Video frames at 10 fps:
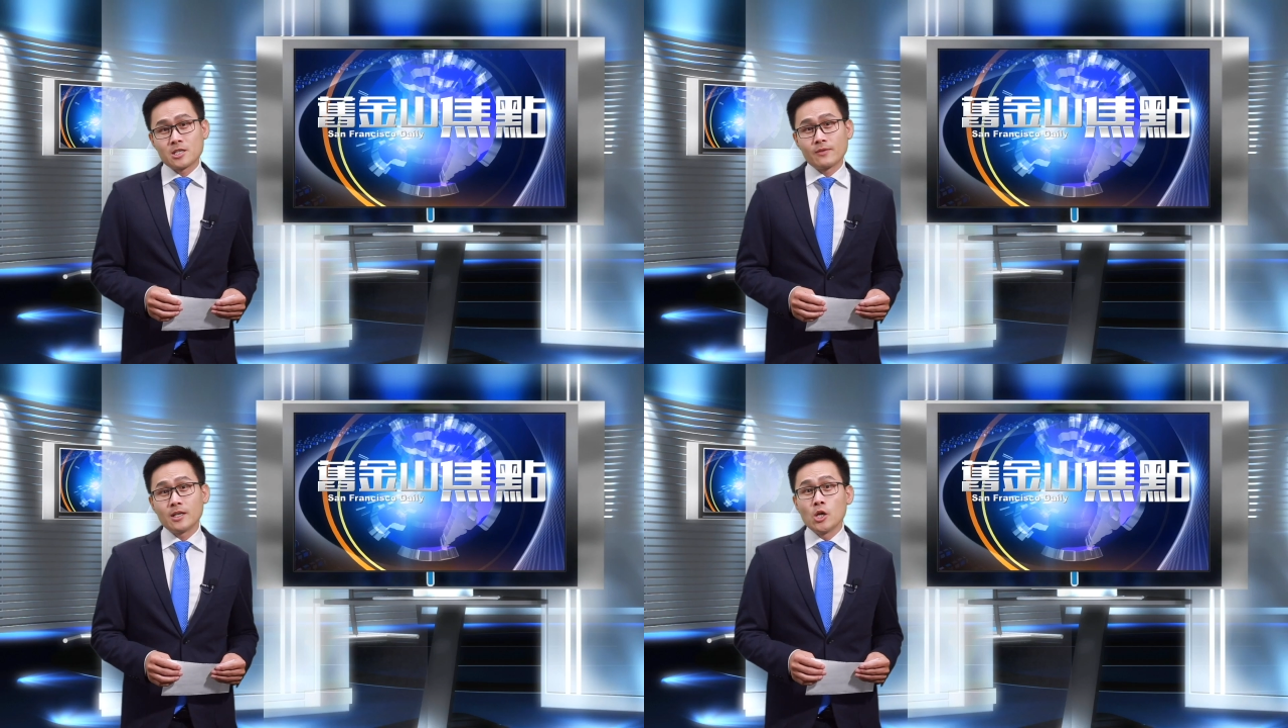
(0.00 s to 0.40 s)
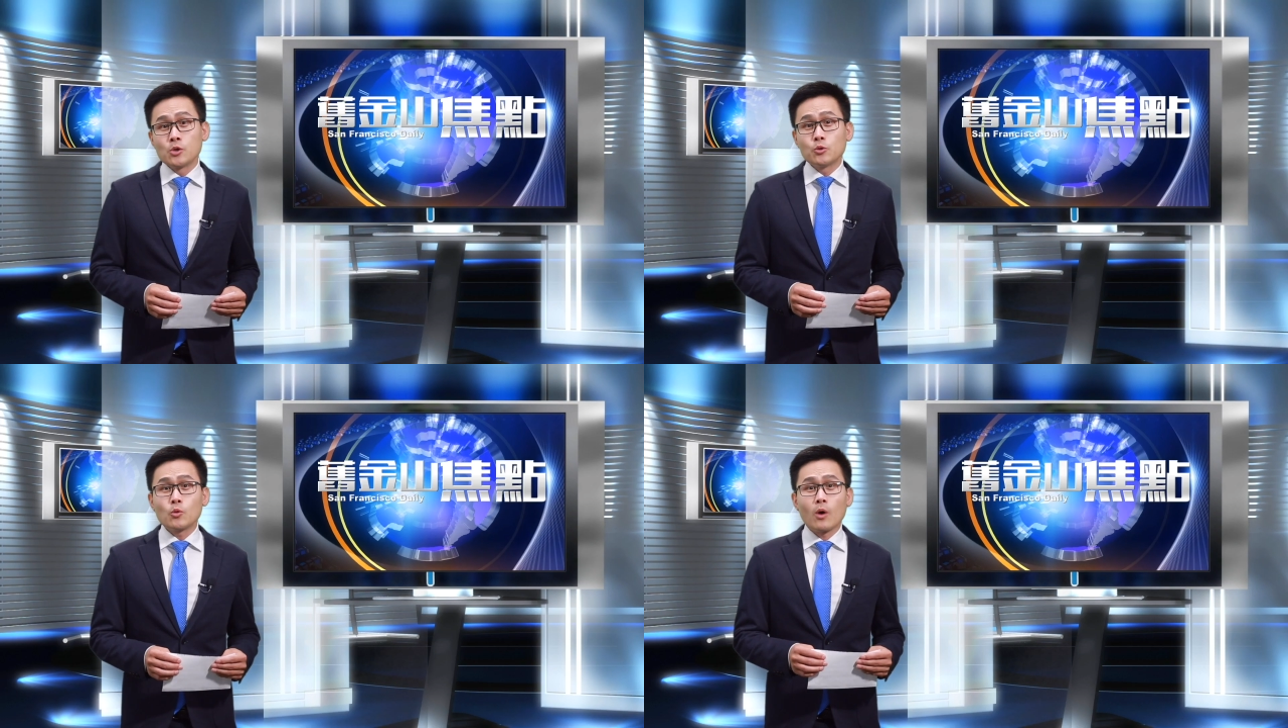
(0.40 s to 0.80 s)
试问，
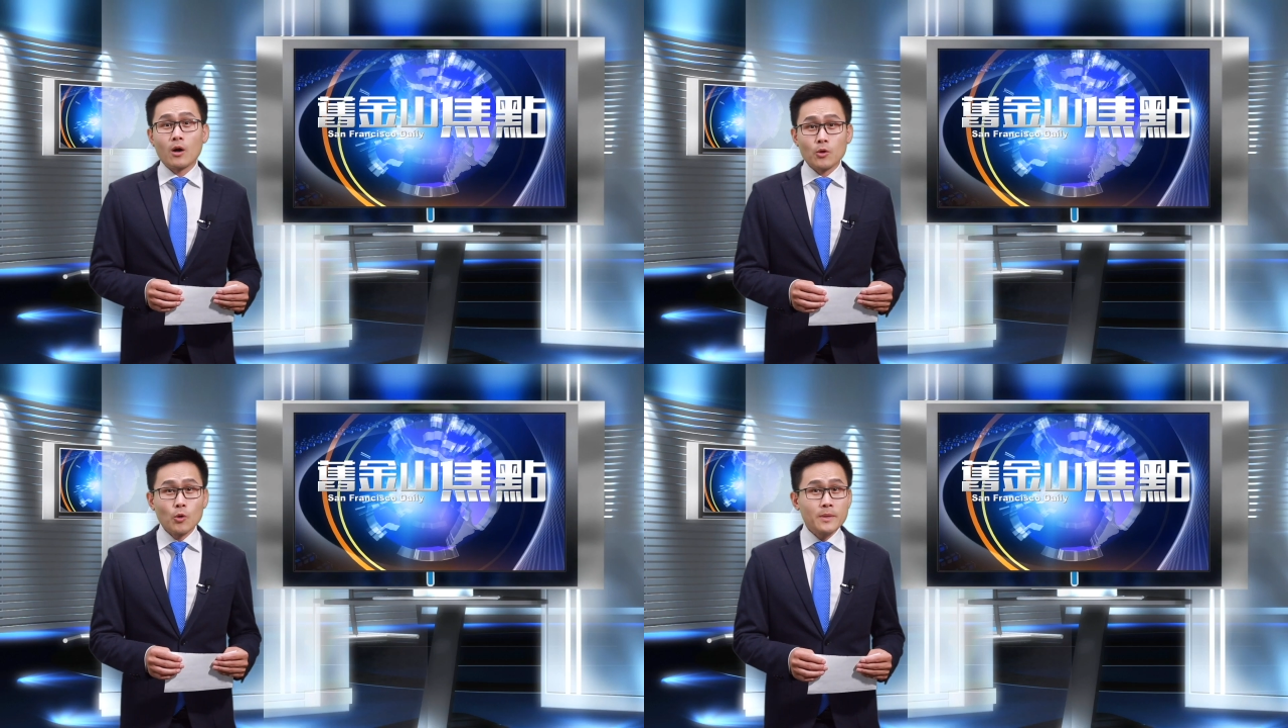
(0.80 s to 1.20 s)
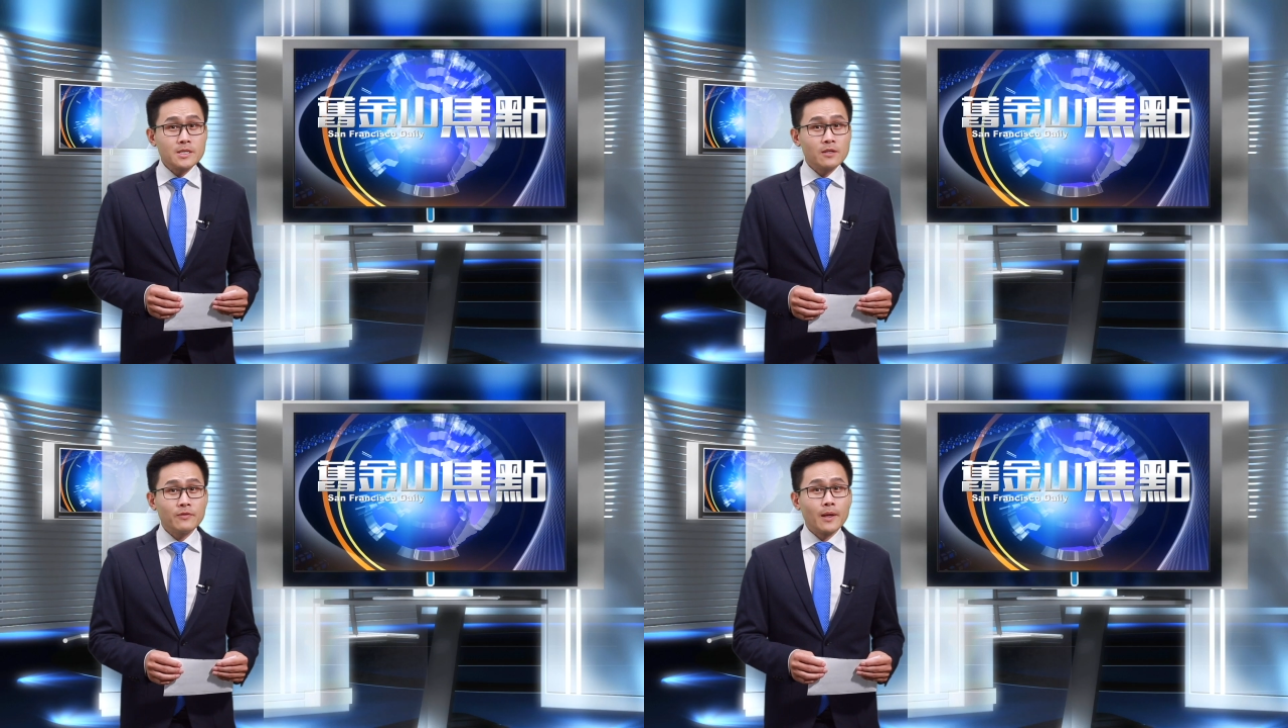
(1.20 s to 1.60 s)
如果公民
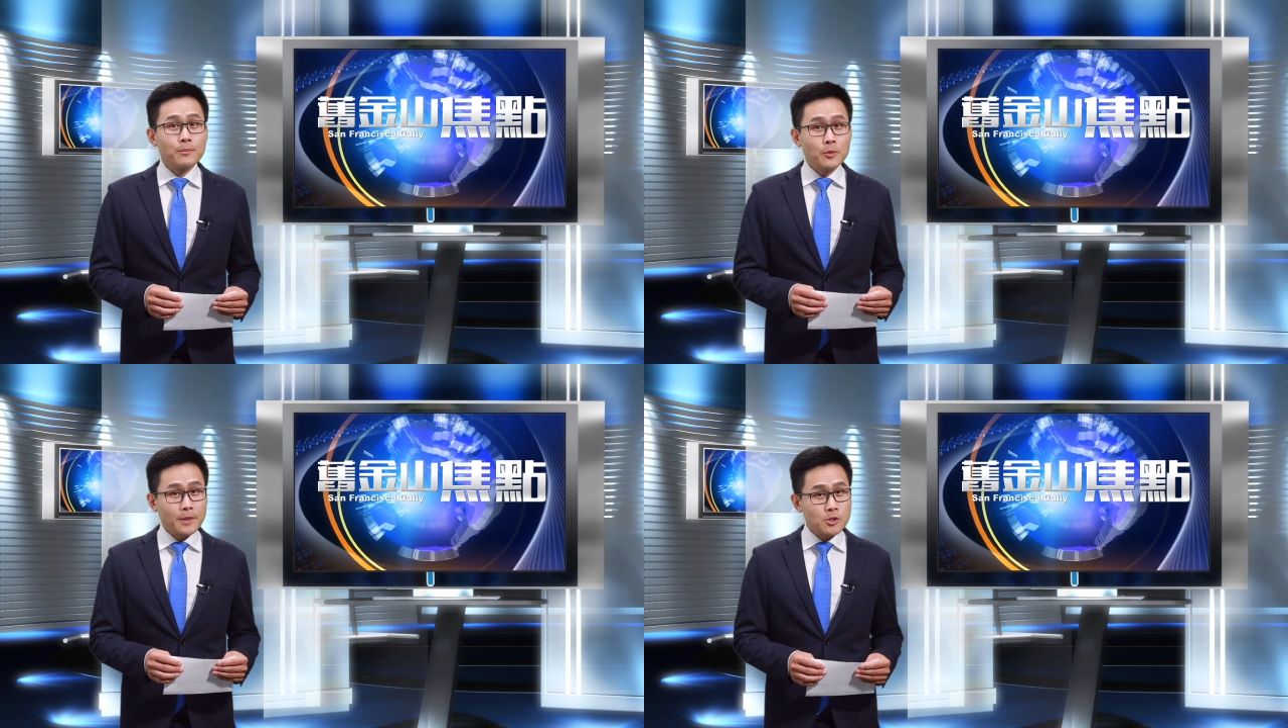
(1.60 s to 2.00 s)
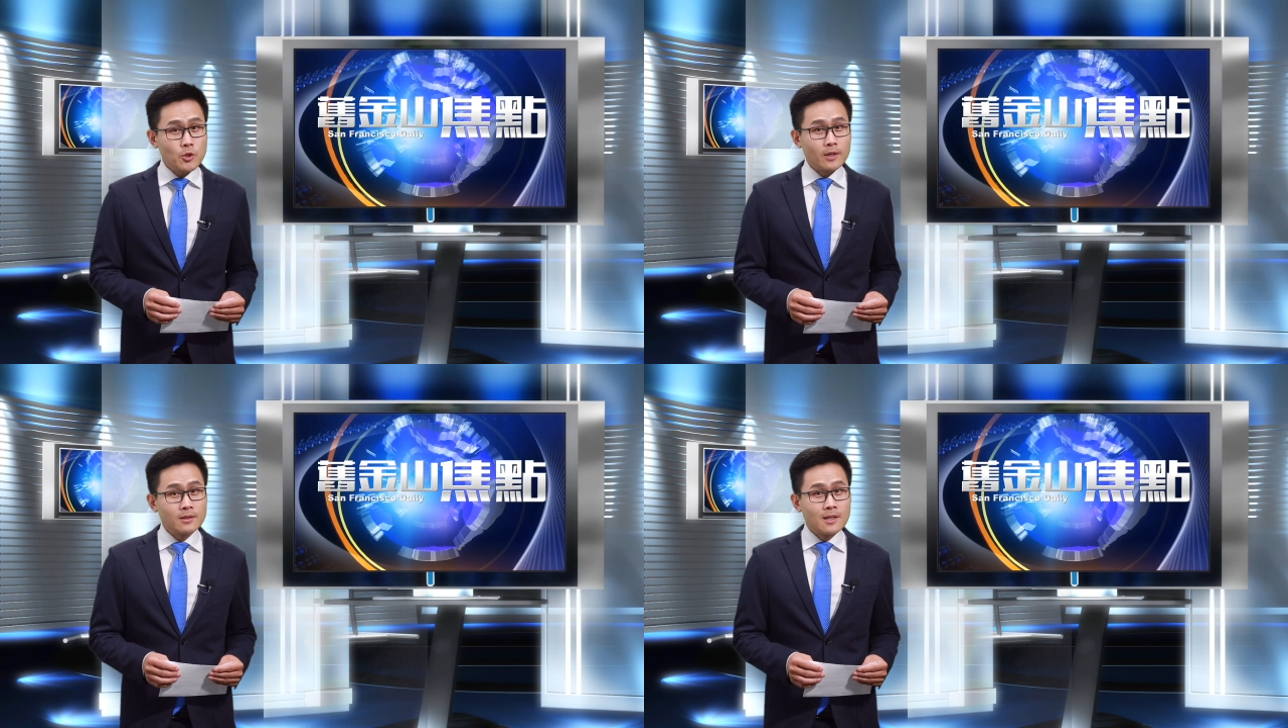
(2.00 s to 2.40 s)
身份不明
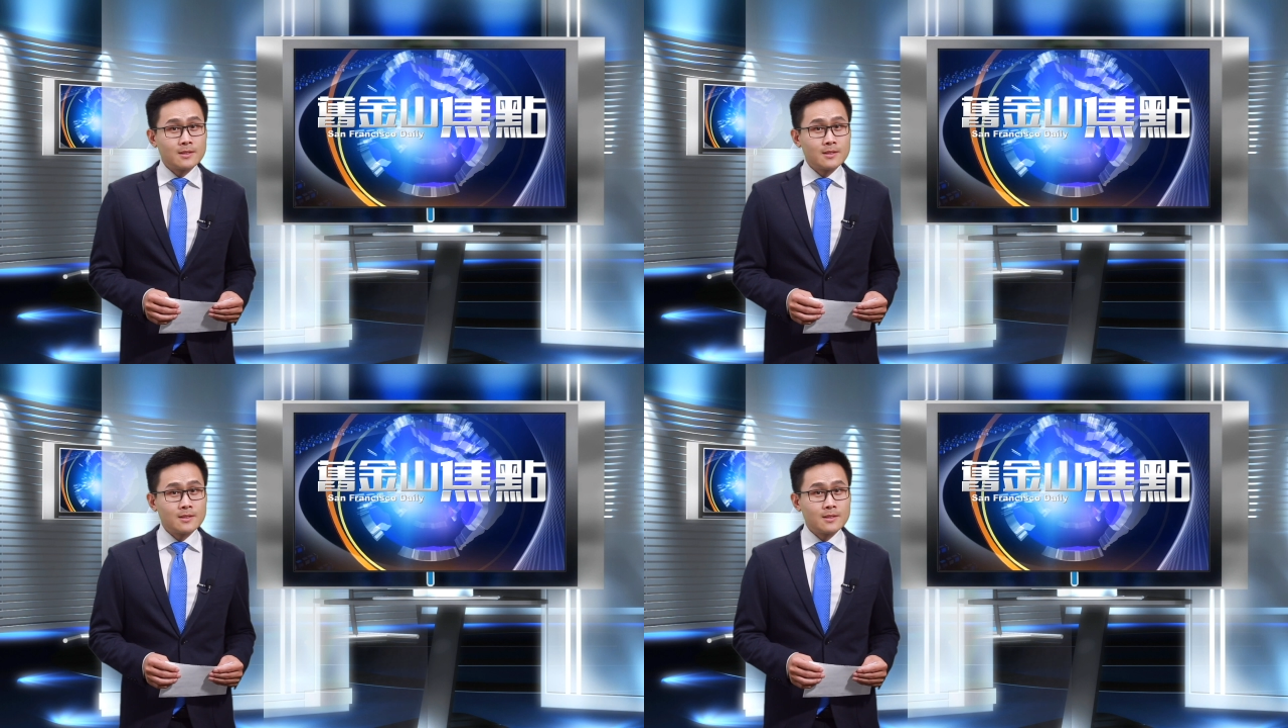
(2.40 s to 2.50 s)
确，